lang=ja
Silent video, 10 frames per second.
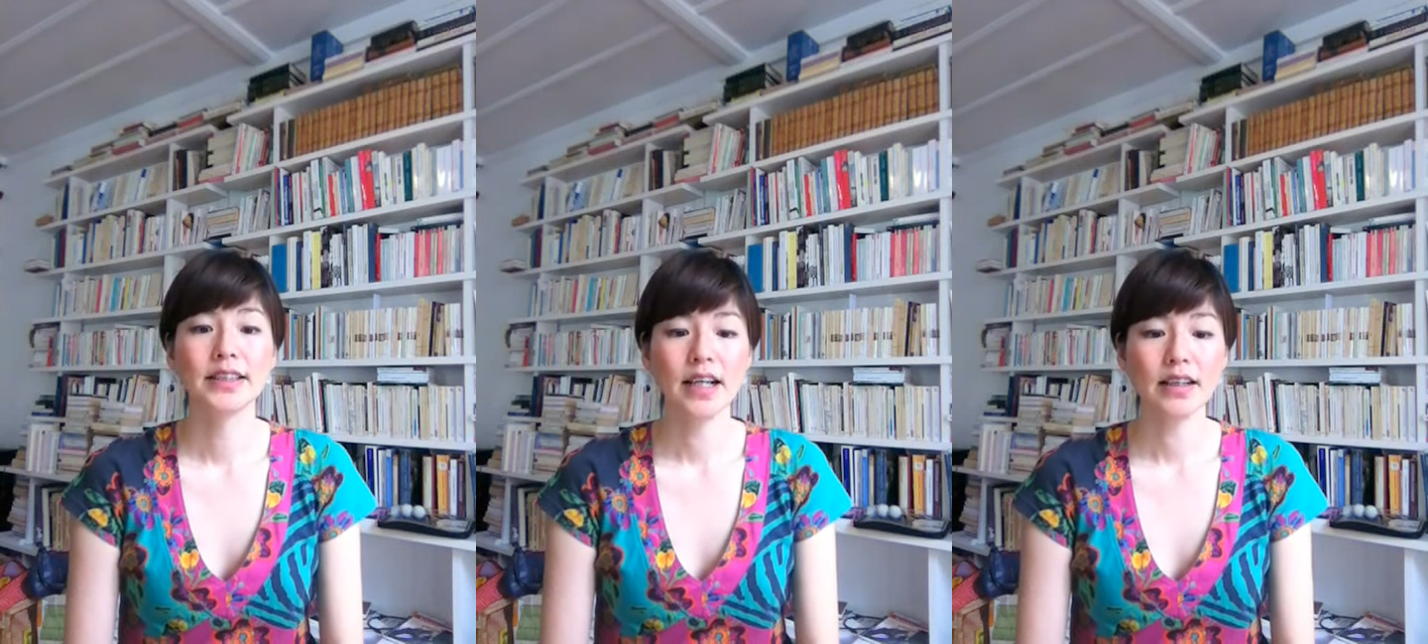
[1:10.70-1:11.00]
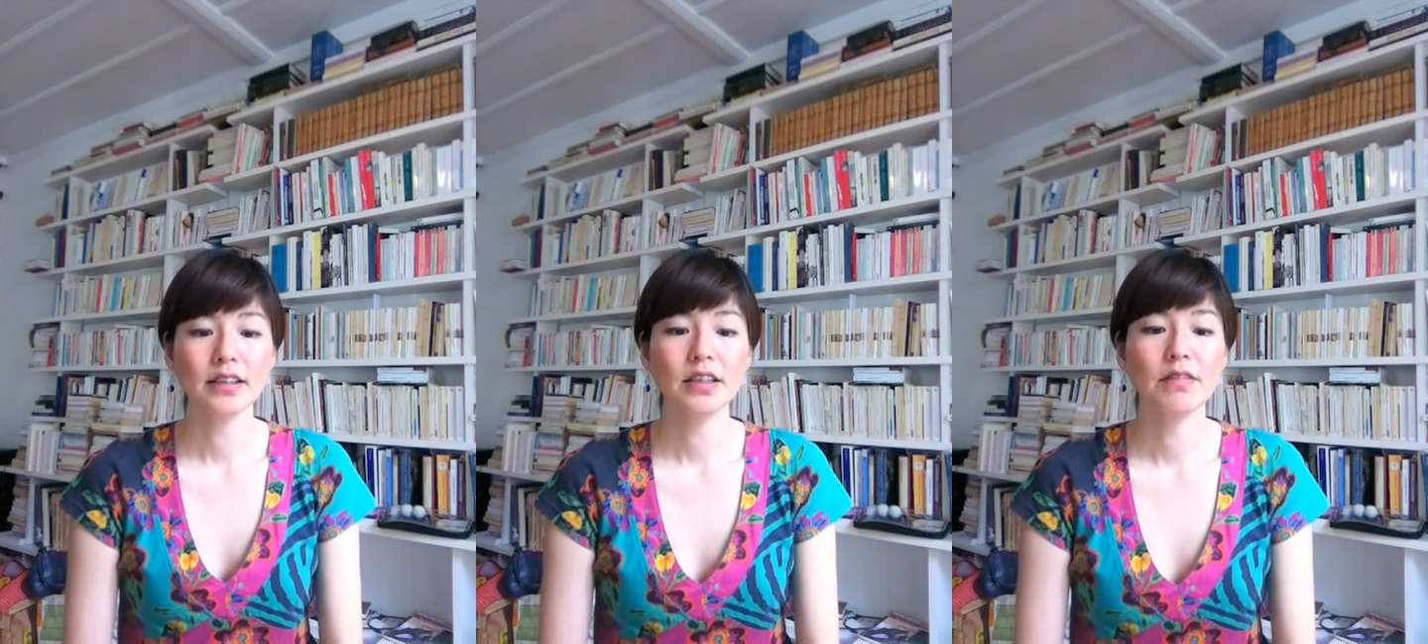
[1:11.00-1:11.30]
参
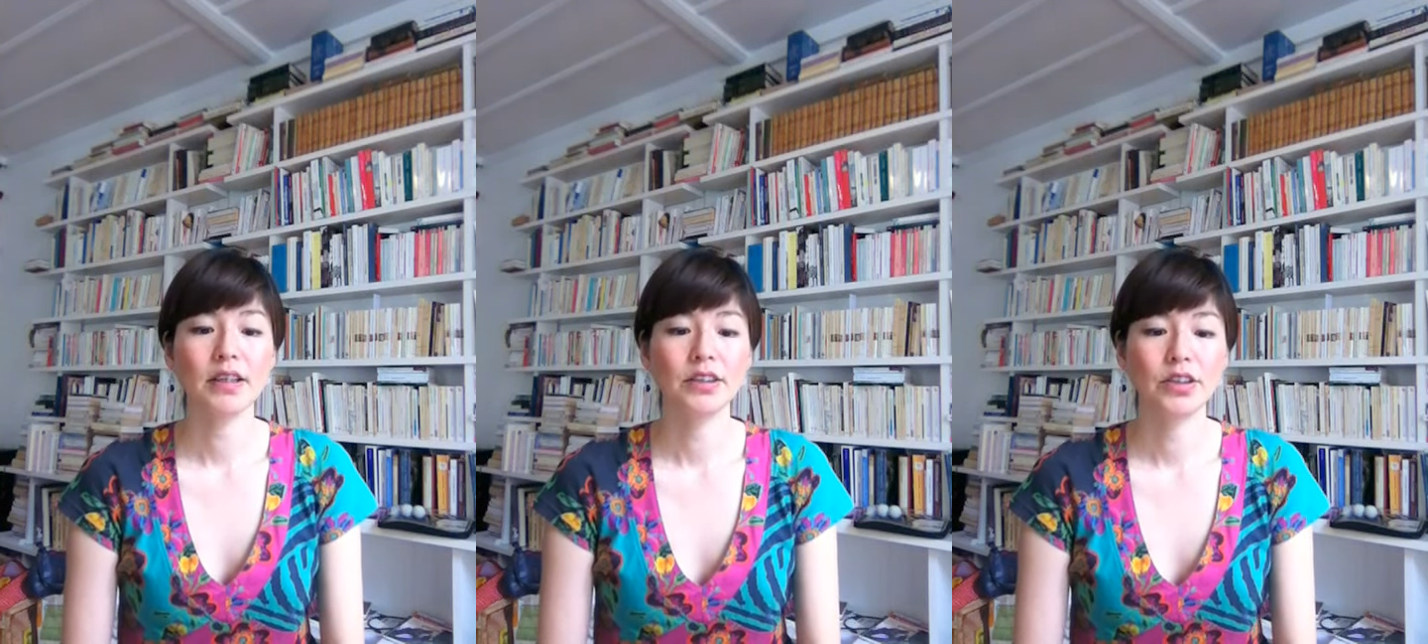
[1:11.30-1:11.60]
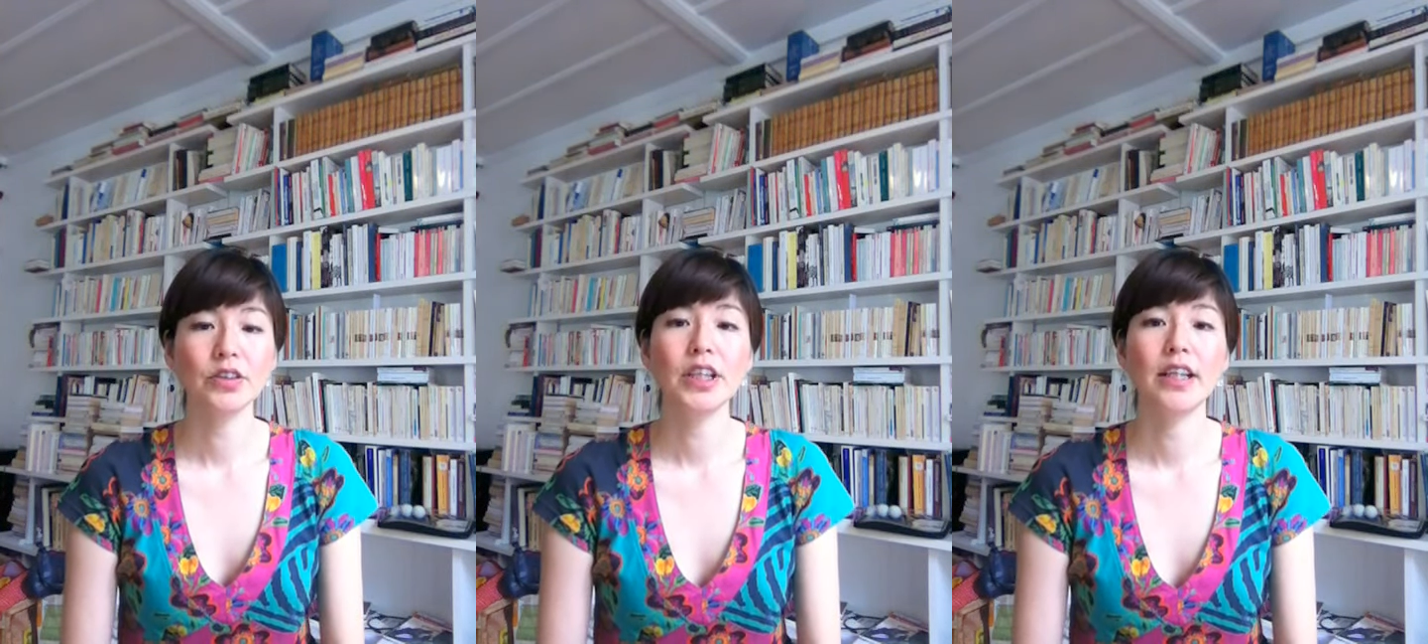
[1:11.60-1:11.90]
加者は
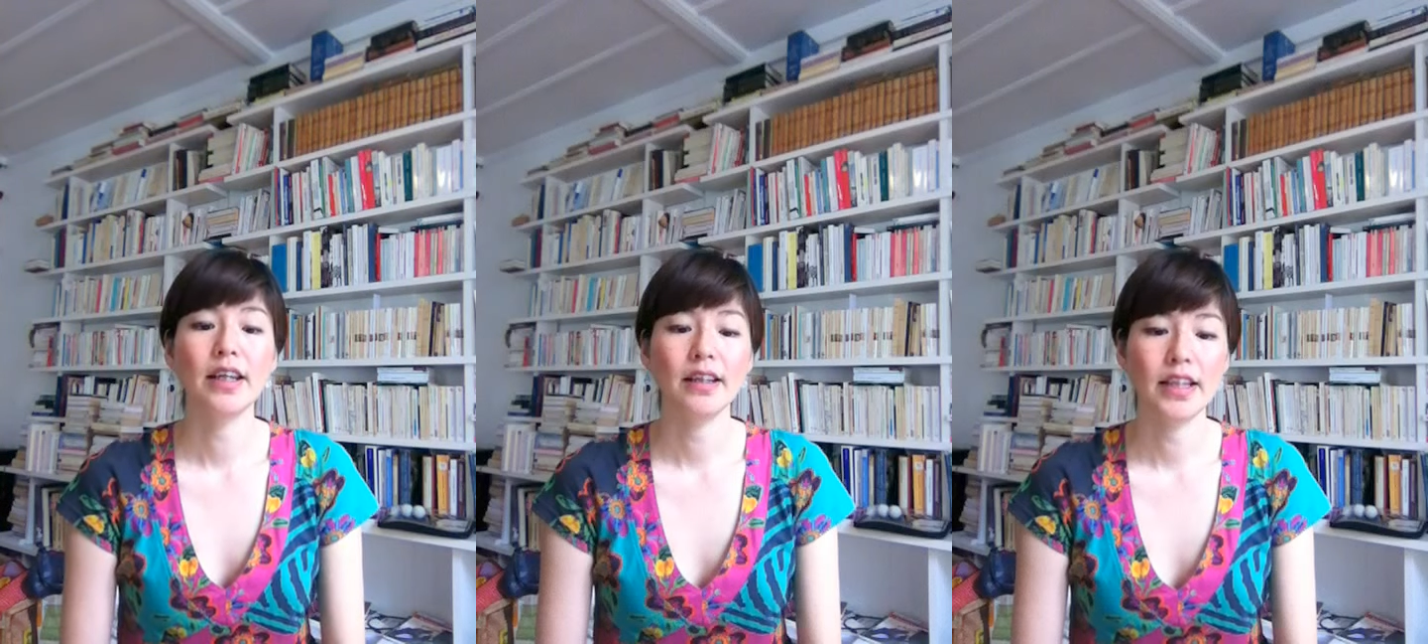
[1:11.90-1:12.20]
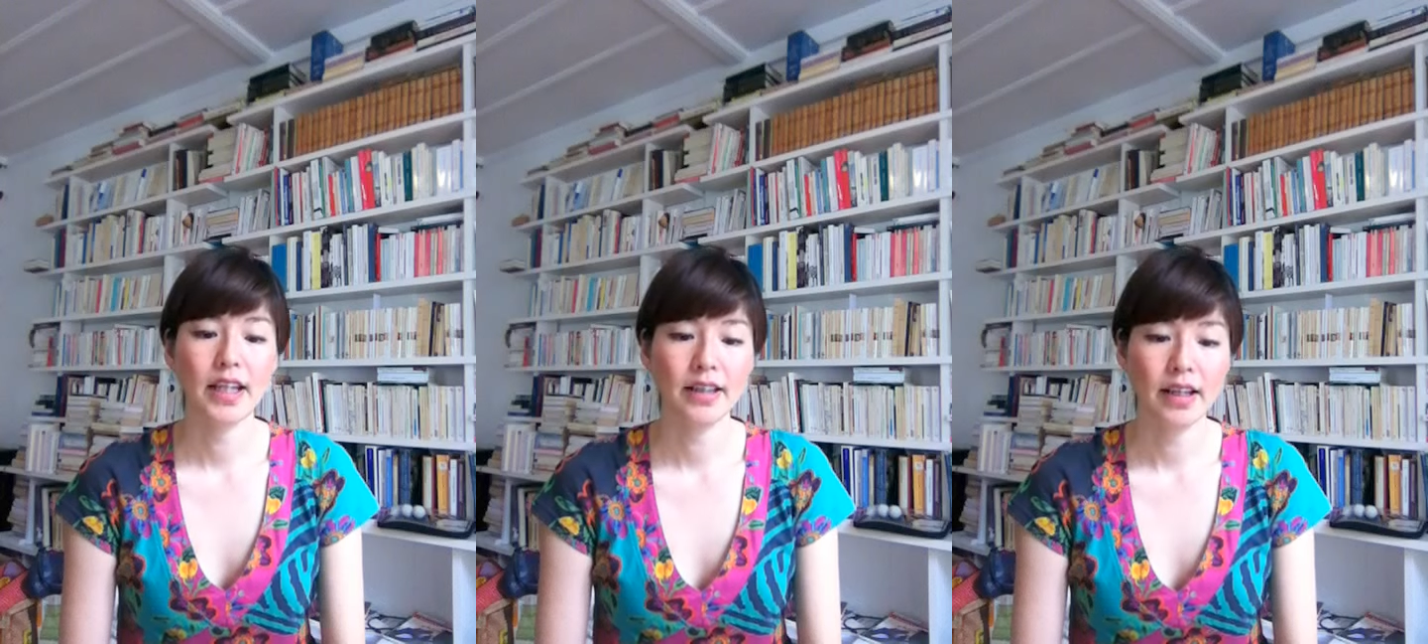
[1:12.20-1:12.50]
10人限
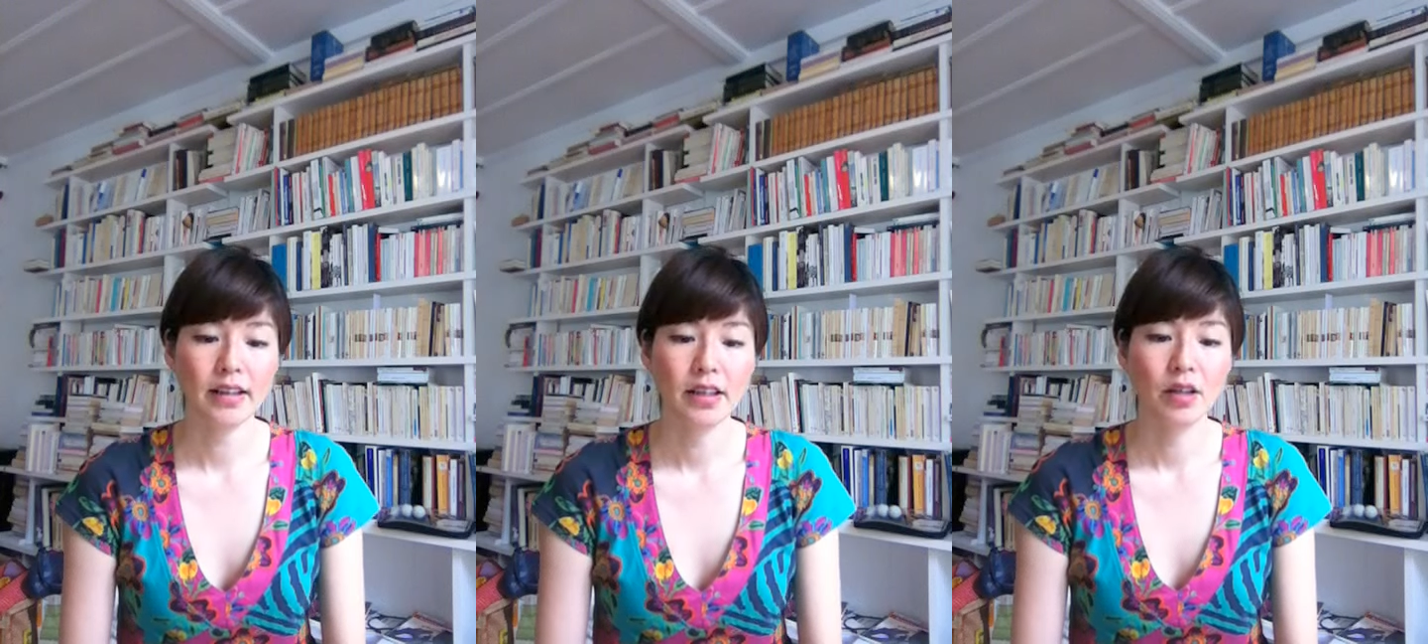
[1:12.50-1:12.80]
定で